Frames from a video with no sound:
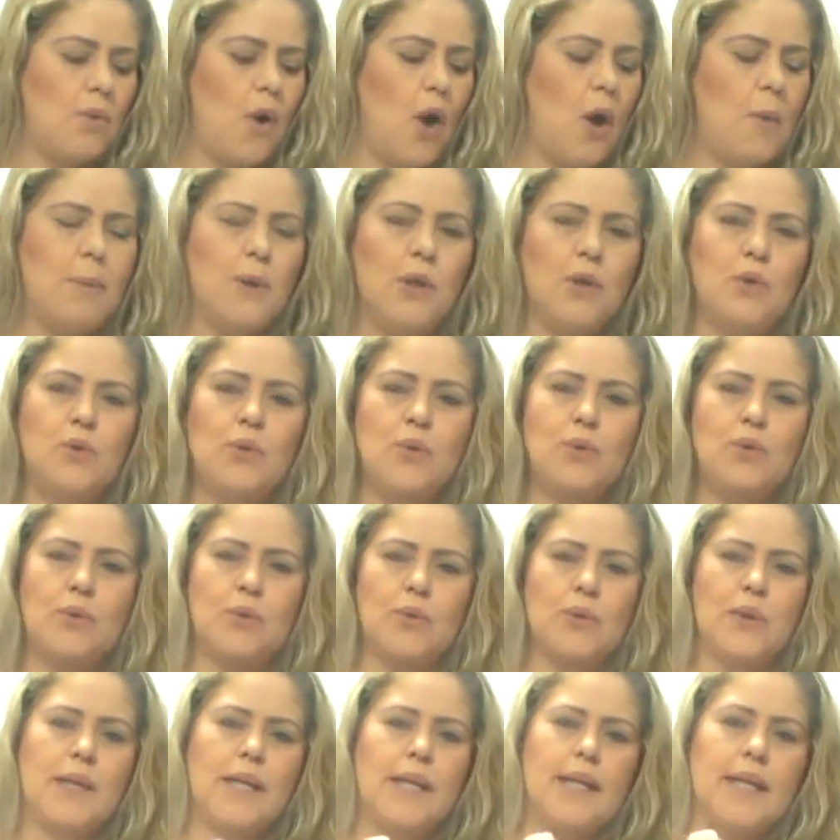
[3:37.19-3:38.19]
qual
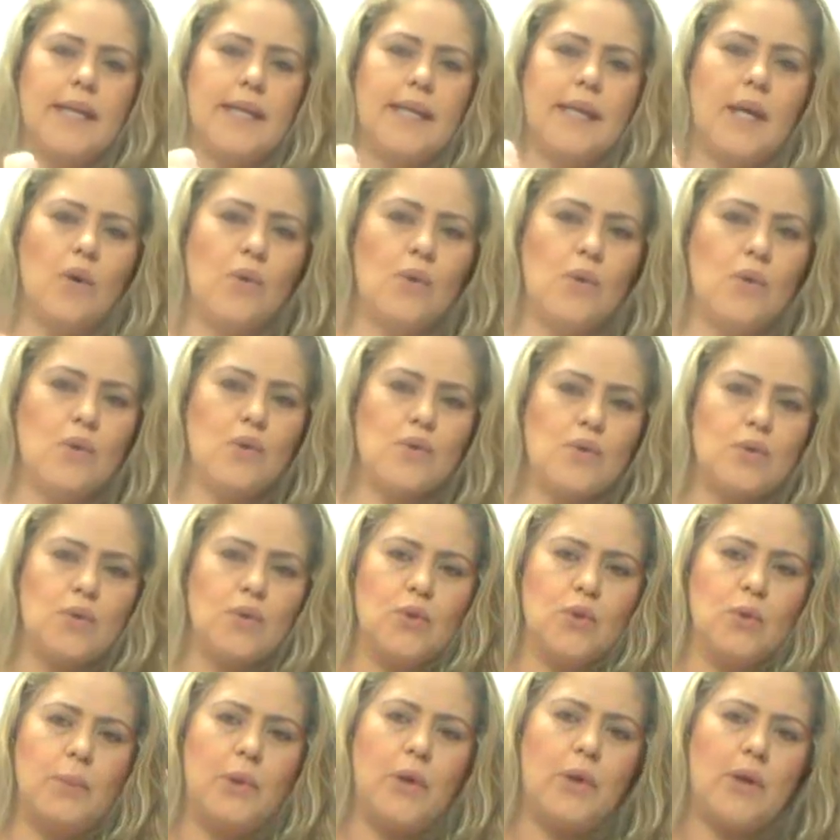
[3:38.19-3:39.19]
produto que eu uso
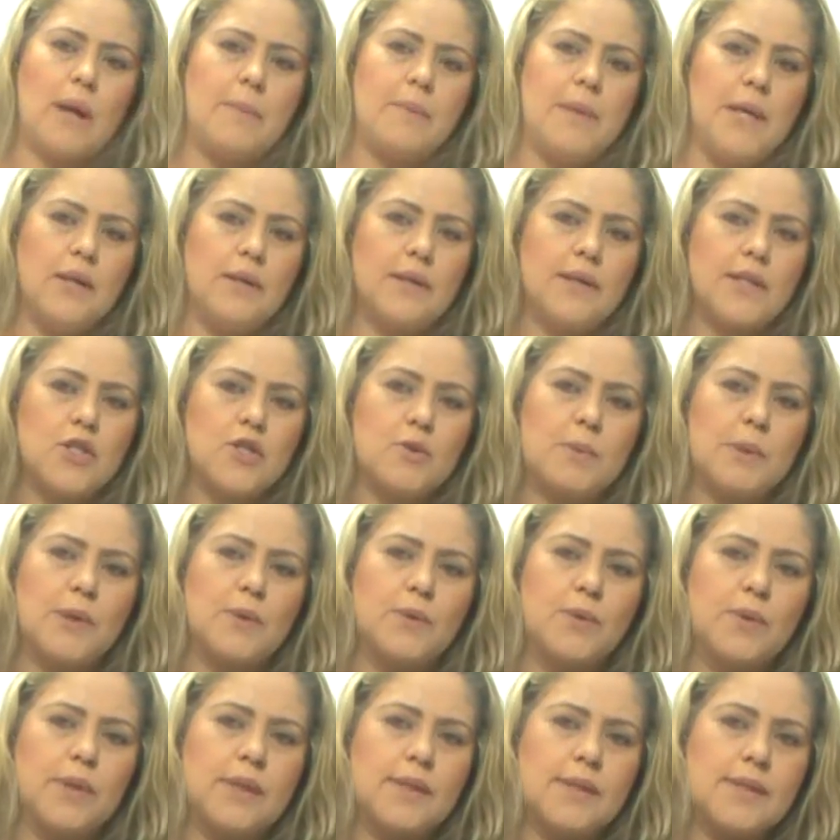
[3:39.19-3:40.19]
no meu cabelo e nas
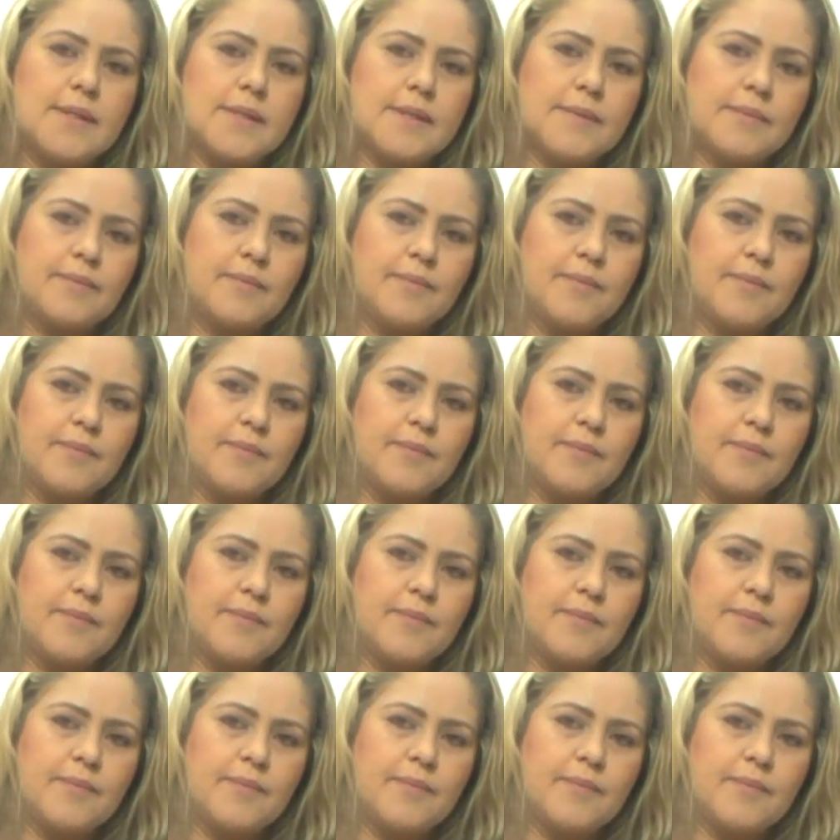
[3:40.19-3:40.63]
perucas?